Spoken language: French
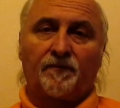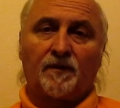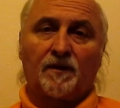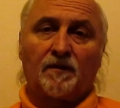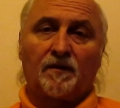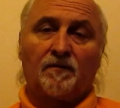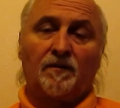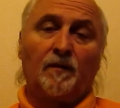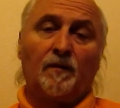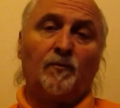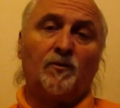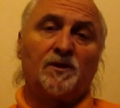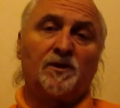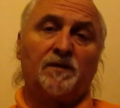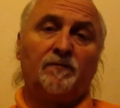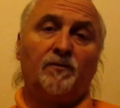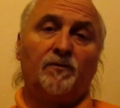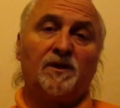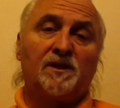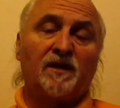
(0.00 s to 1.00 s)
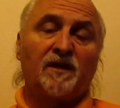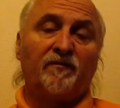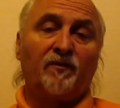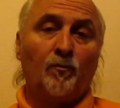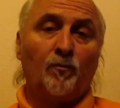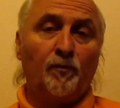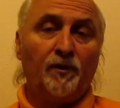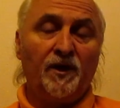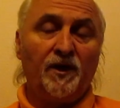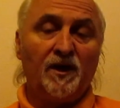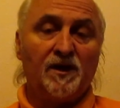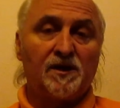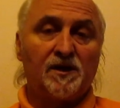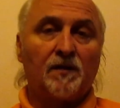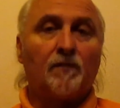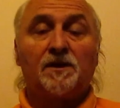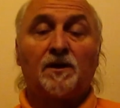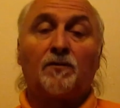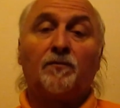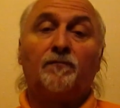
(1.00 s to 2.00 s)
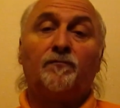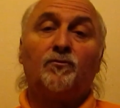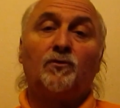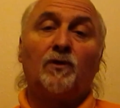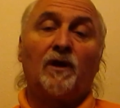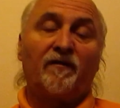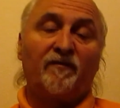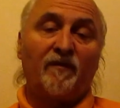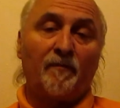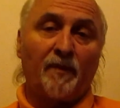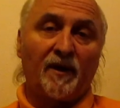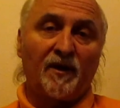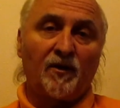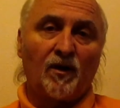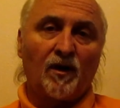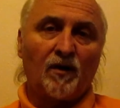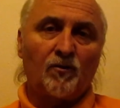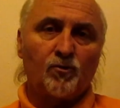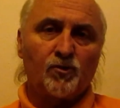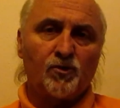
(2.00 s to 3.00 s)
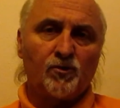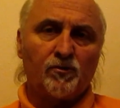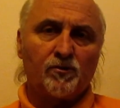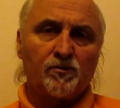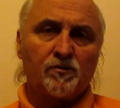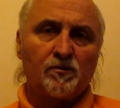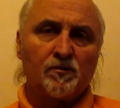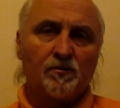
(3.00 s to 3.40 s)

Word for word: Évidemment, si vous les avez oubliés, c'est que vous ne l'avez pas dans la conscience.